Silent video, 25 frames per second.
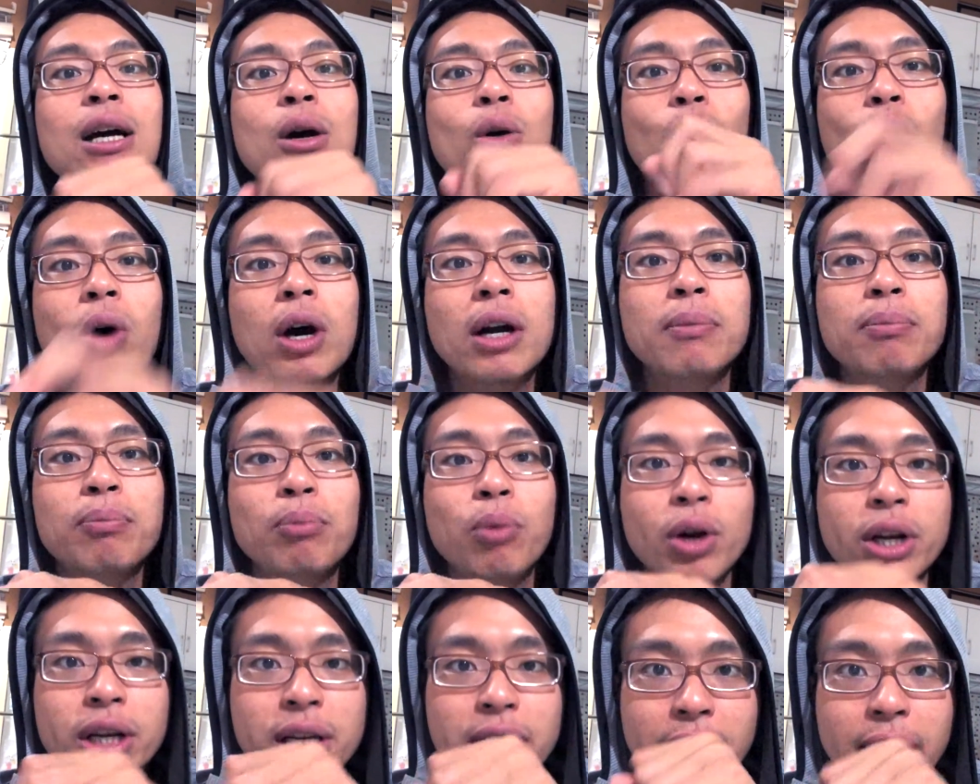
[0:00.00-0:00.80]

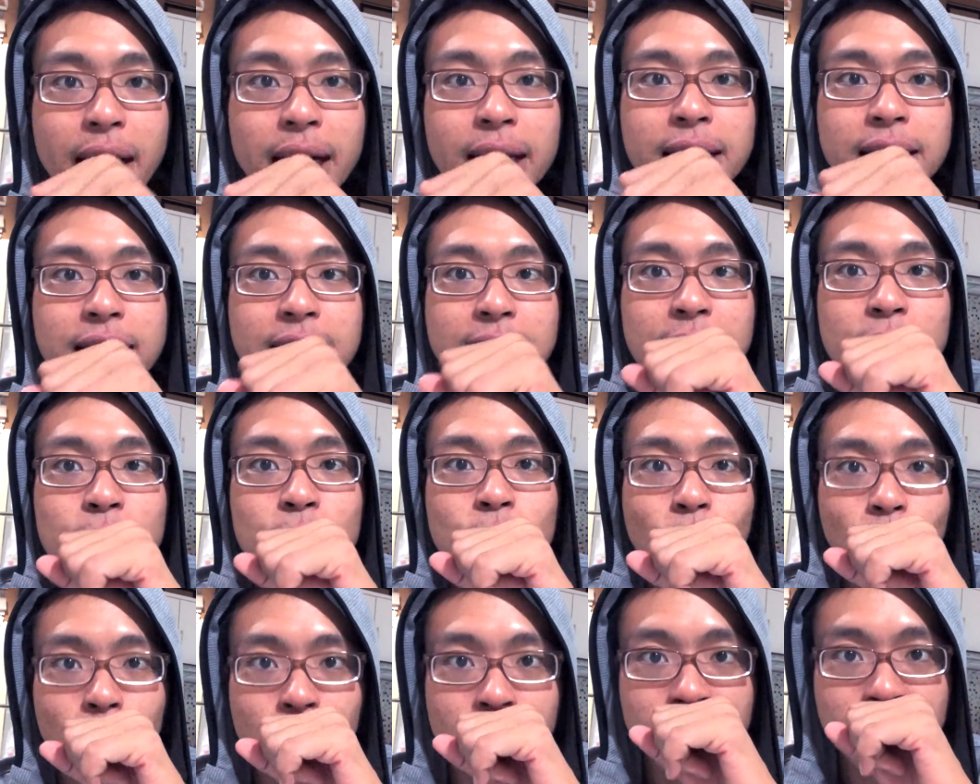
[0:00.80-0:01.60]
1.8 nya
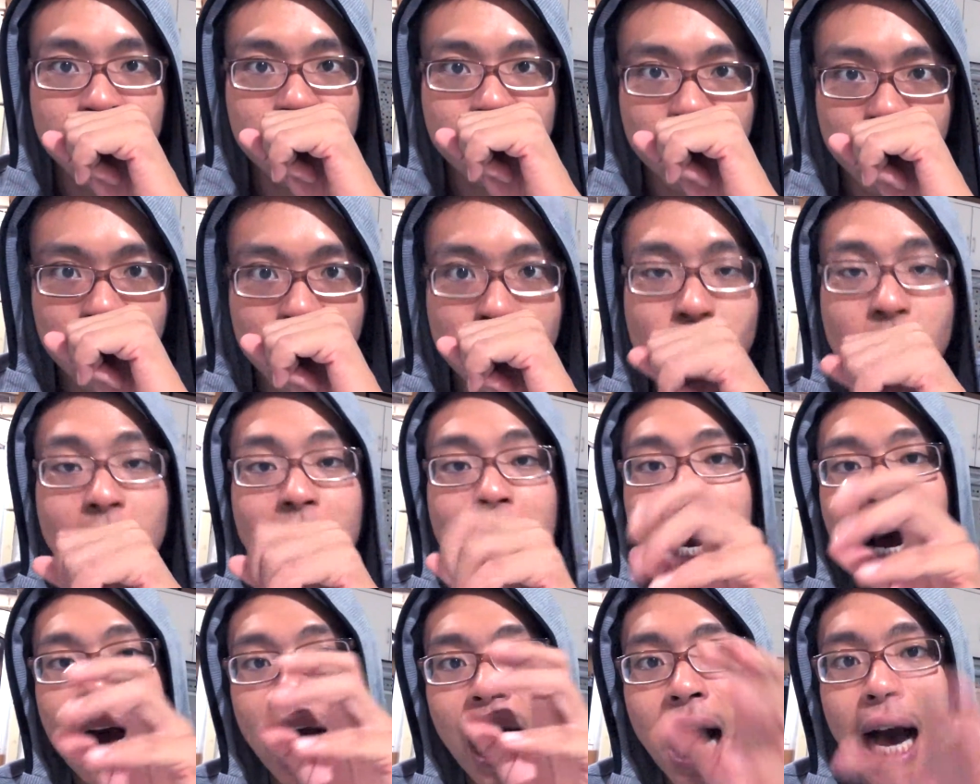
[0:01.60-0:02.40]
Sony untuk
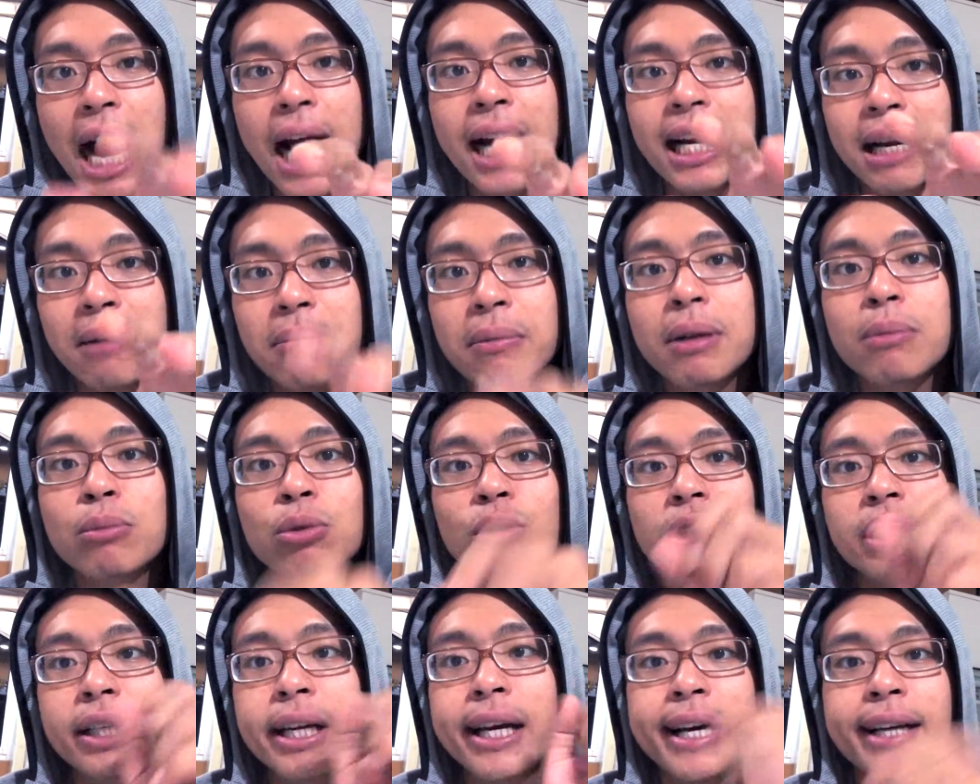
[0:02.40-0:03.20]

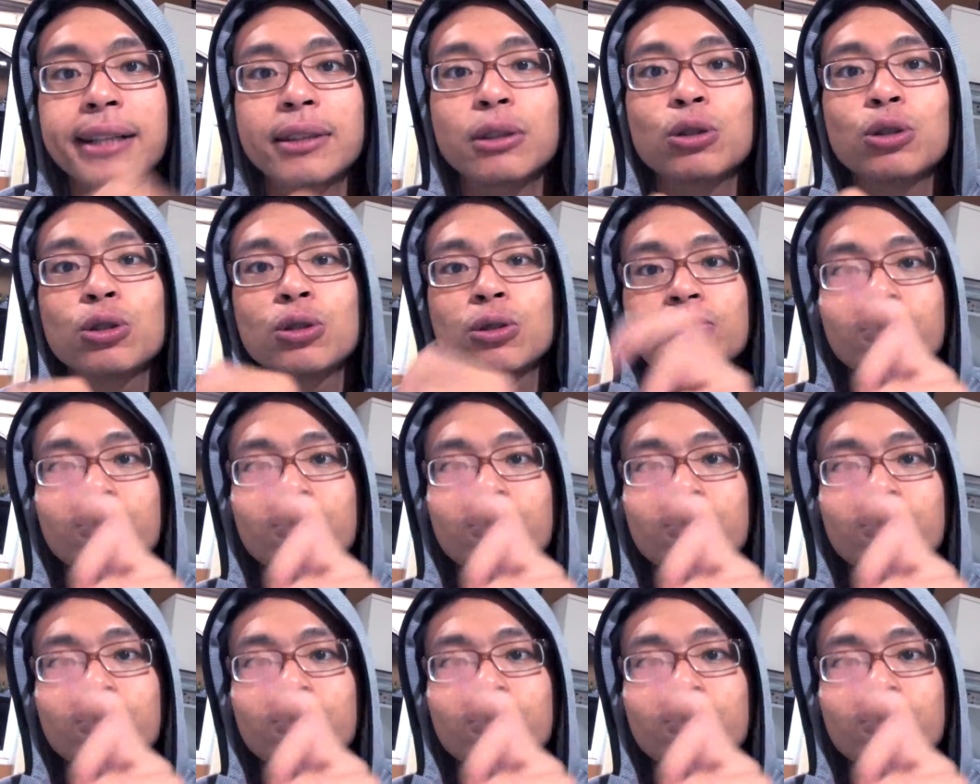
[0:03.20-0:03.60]
A6300